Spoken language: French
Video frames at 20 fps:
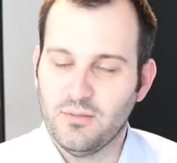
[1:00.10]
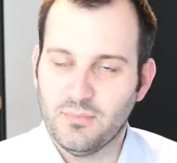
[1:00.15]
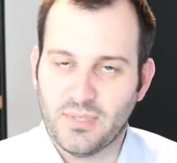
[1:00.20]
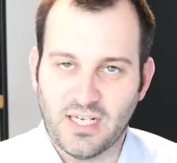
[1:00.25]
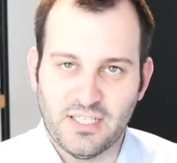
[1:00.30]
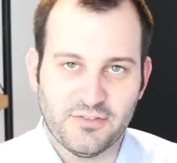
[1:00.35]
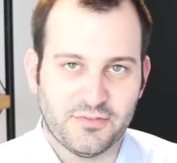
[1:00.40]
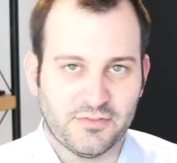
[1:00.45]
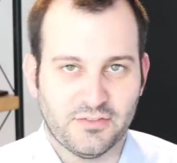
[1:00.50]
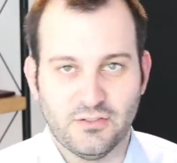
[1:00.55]

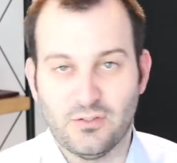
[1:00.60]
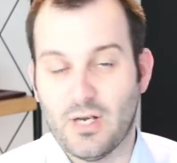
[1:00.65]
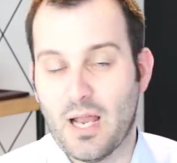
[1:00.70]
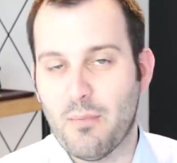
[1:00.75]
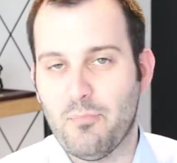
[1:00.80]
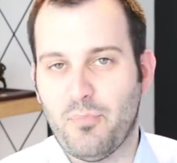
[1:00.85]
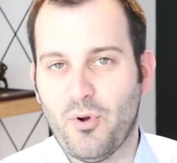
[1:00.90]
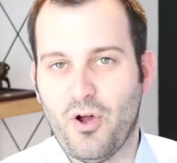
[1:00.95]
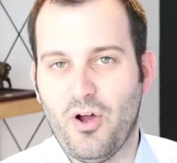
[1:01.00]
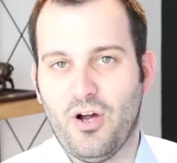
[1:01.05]
bref, de
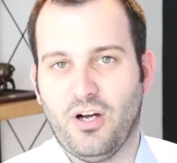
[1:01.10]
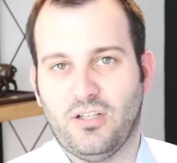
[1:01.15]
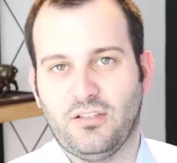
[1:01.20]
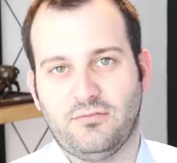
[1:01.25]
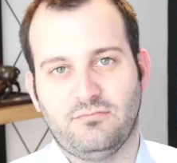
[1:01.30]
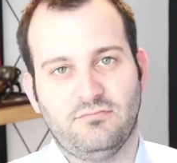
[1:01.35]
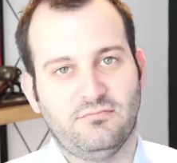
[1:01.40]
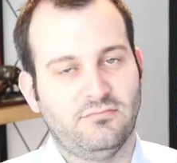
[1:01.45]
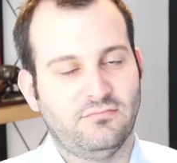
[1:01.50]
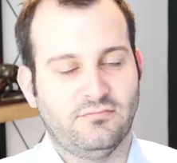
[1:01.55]
la
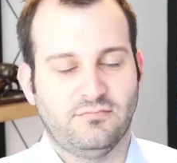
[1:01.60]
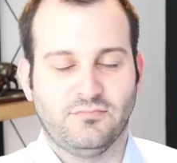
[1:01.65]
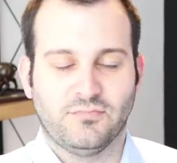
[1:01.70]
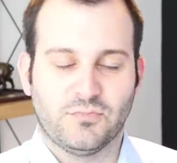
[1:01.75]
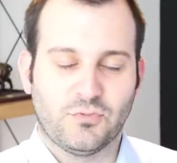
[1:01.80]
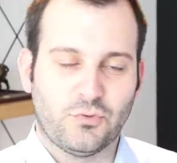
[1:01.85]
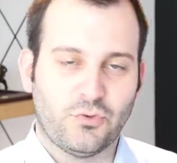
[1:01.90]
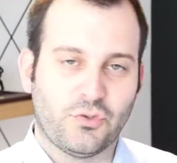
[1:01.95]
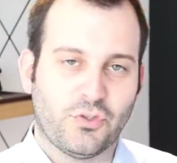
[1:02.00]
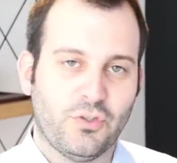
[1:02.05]
peur,
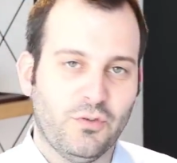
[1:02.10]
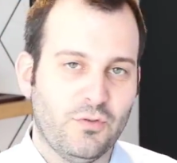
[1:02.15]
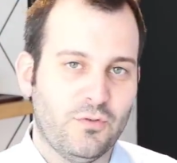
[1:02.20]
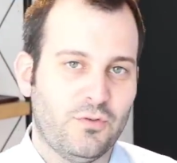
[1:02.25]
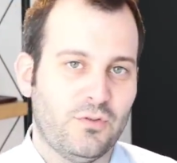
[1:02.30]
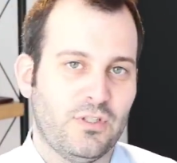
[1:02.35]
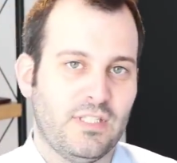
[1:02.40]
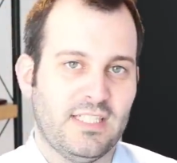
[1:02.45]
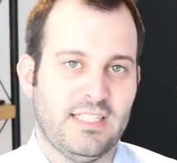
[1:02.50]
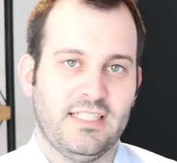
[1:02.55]
tout ce que vous
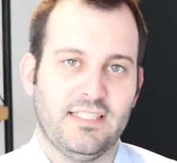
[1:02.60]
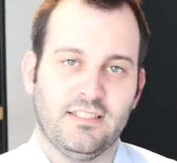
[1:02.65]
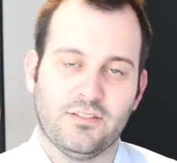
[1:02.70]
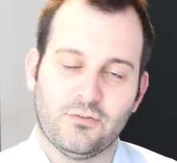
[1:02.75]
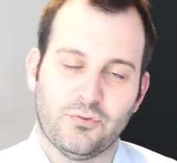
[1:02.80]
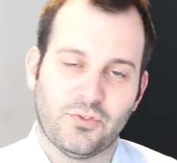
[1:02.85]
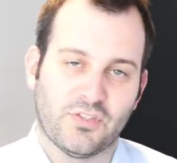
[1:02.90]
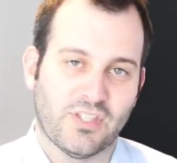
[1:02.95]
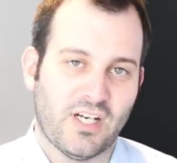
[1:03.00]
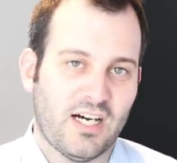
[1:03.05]
voulez,
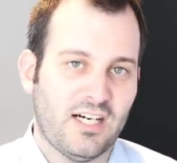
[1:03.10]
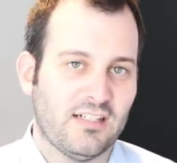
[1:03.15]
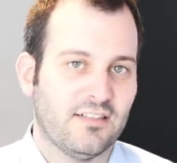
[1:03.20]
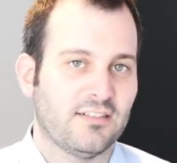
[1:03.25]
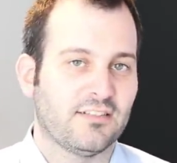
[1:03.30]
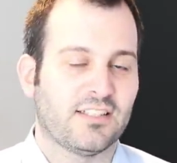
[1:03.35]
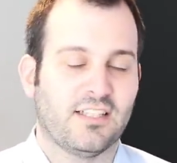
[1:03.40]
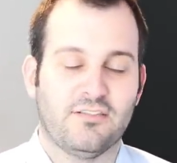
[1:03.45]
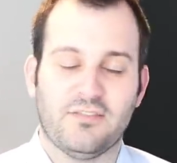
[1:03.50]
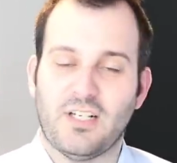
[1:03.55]
tout
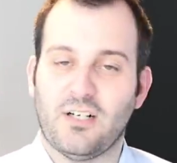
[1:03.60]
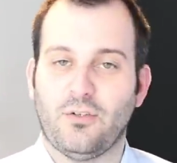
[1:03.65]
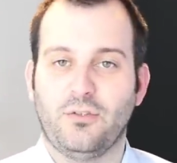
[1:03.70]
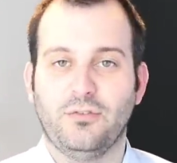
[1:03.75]
ça, ça va